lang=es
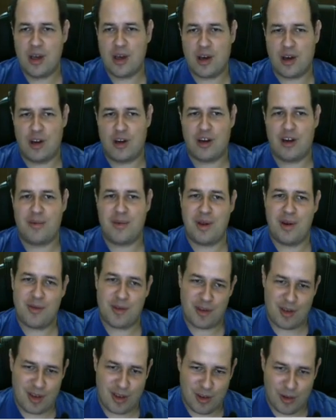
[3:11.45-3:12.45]
con lo que
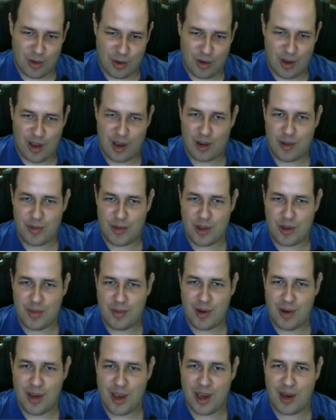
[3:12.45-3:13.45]
obtenemos una estructura de grupo
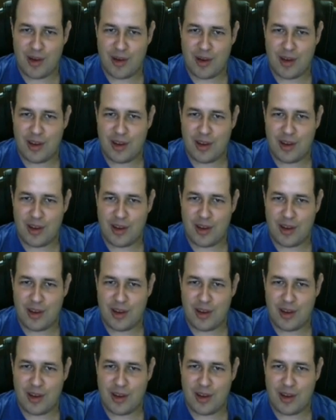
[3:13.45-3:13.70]
topológico.